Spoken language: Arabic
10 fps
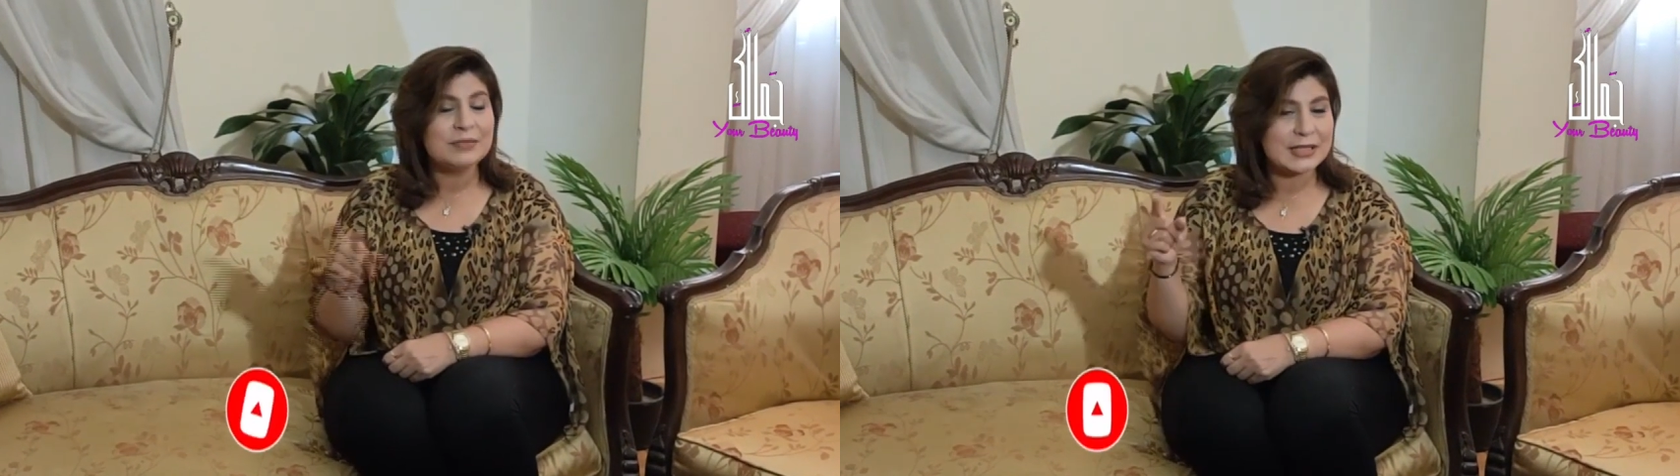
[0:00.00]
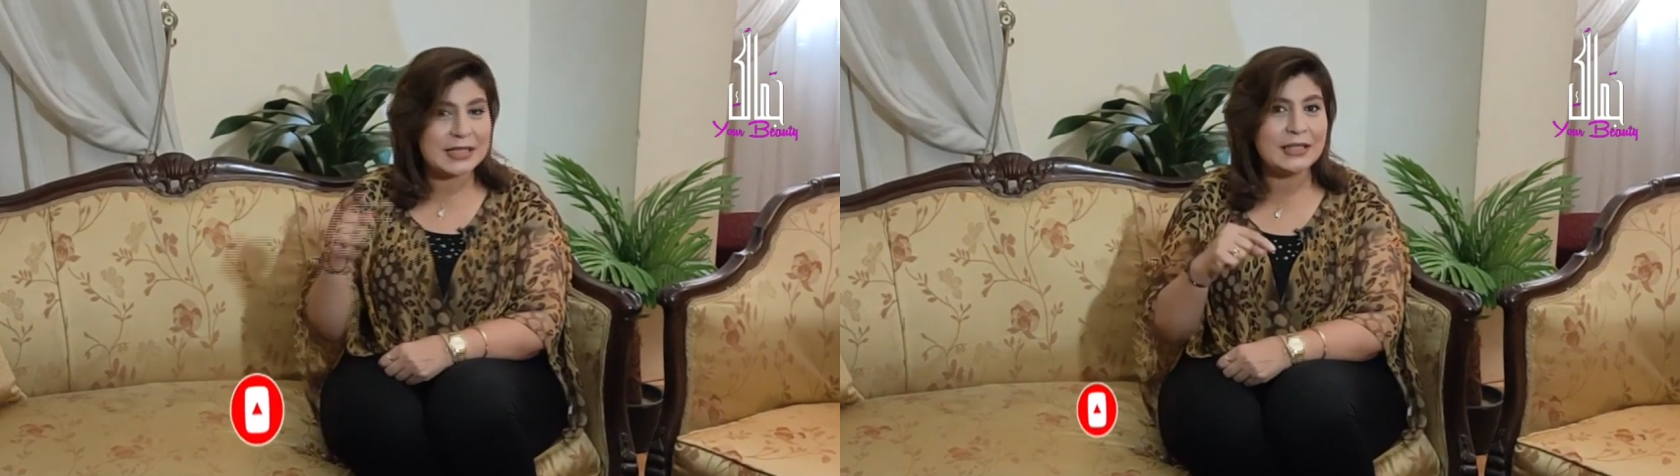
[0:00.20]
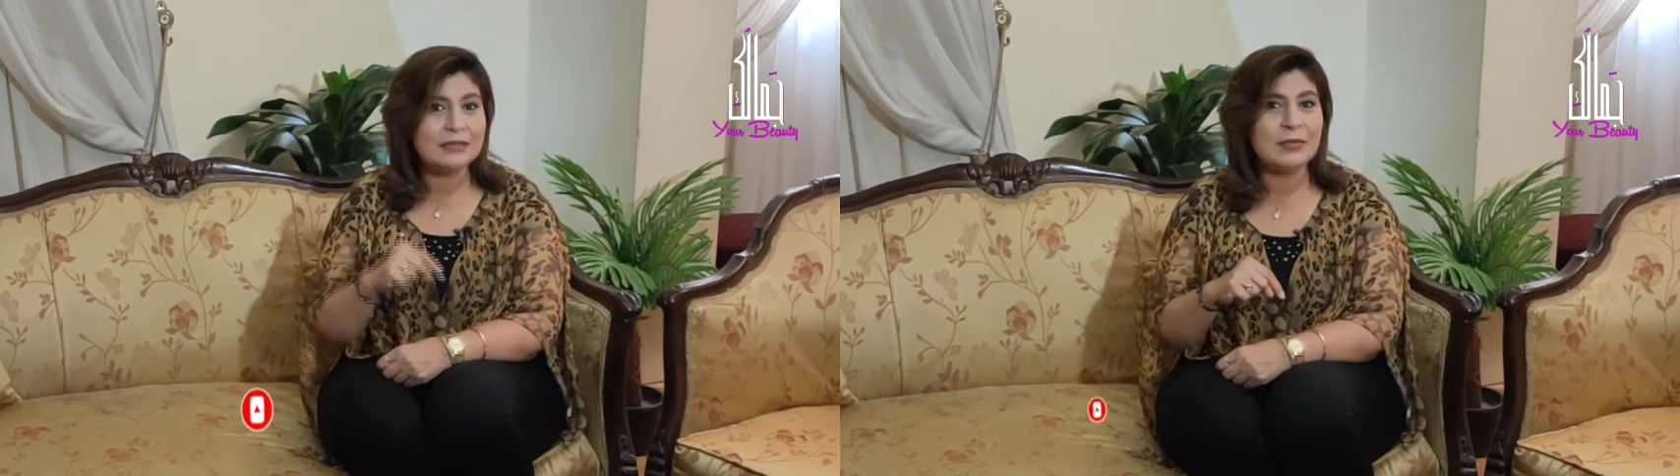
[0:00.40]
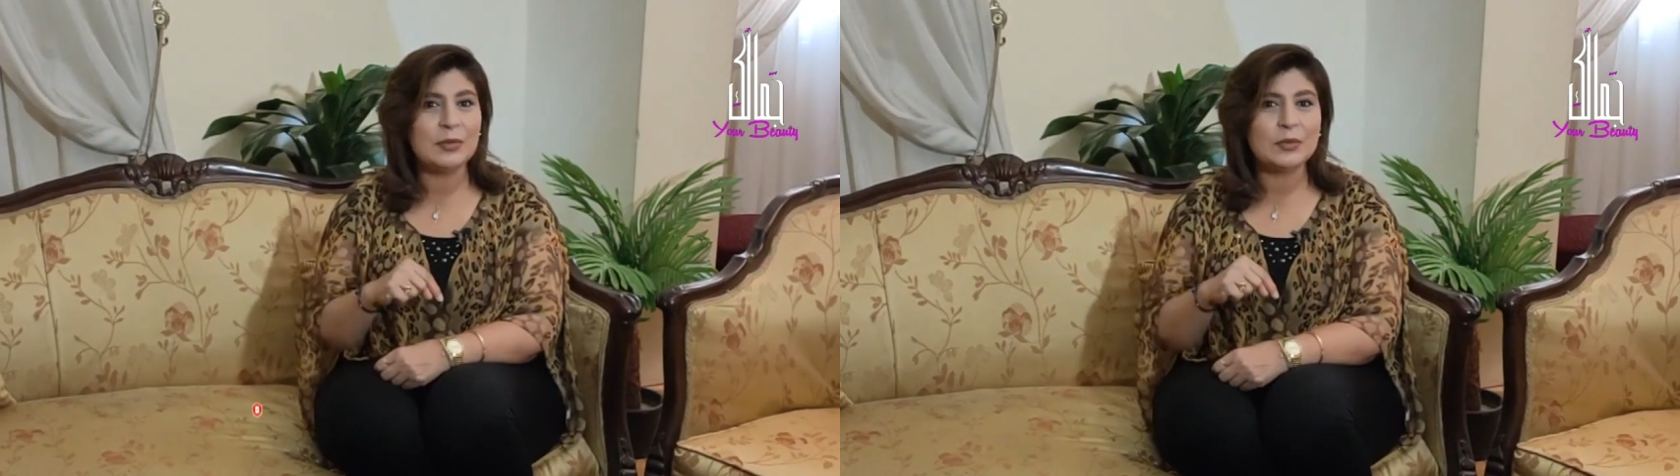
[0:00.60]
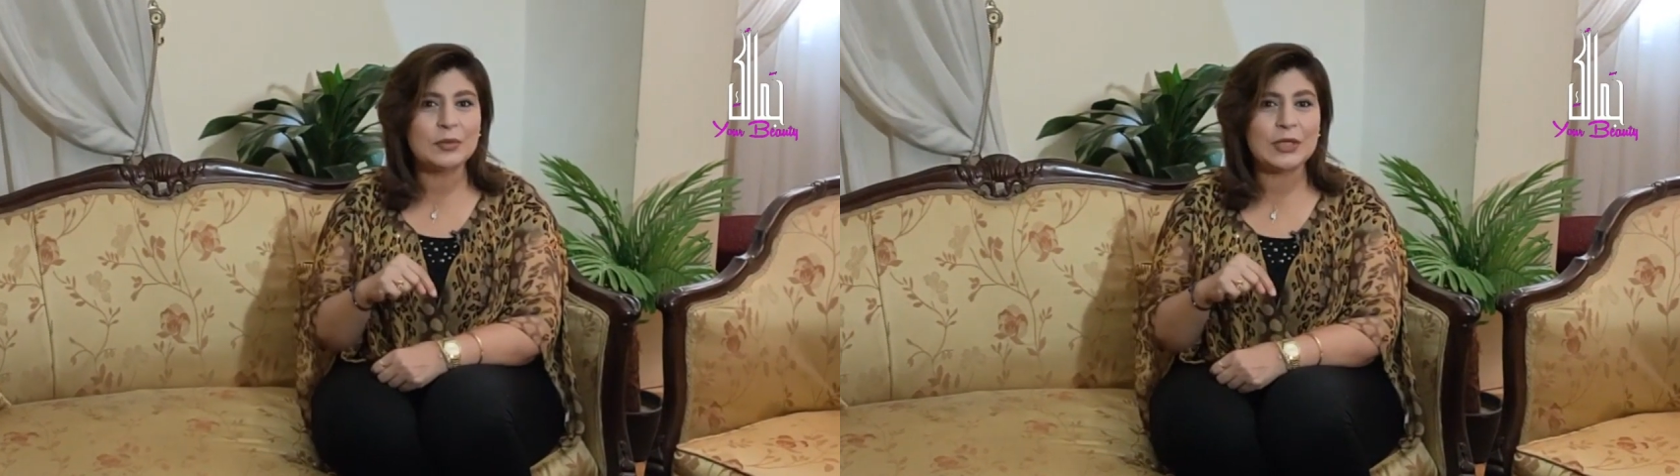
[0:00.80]
ما زالت
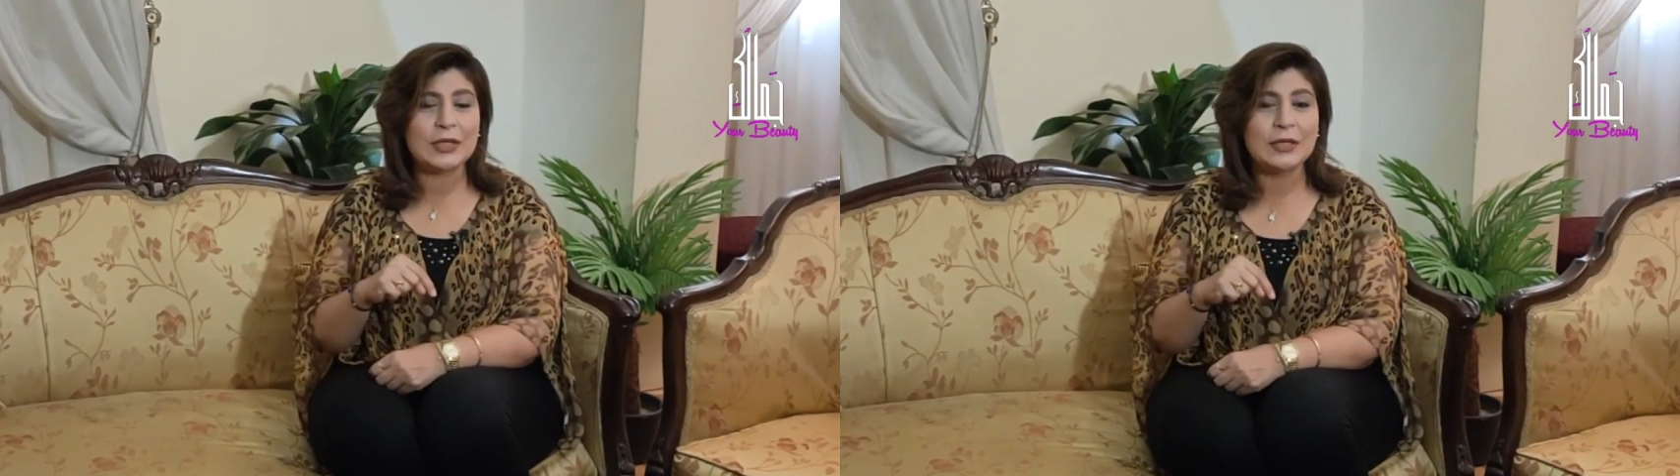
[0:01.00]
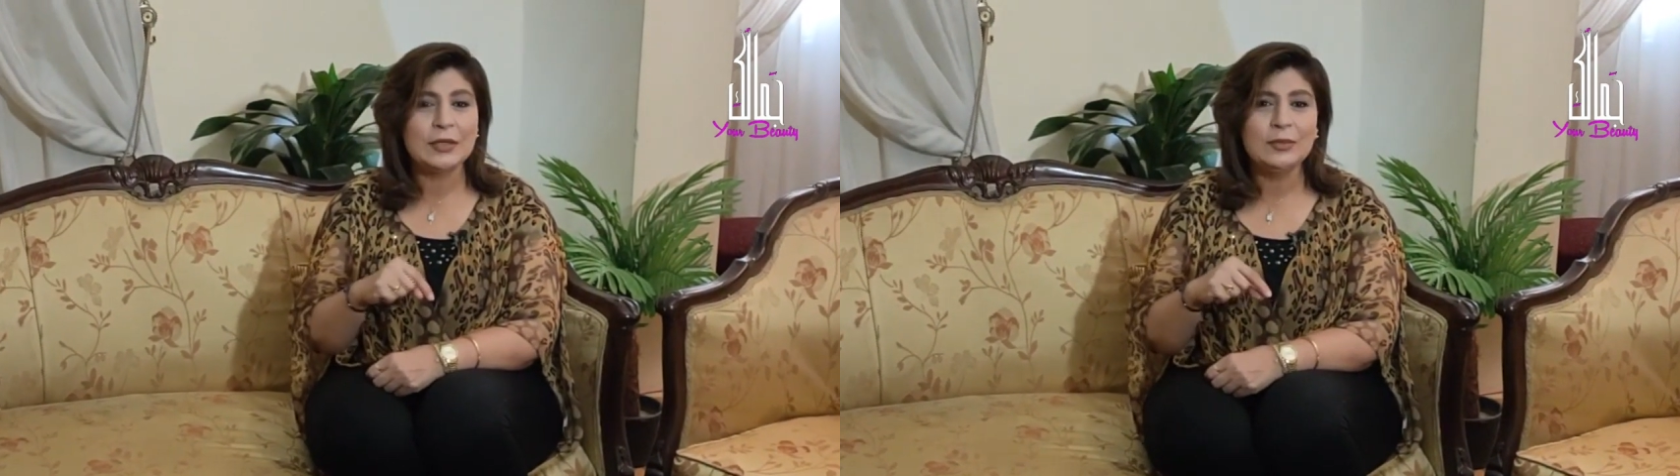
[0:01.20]
موجوده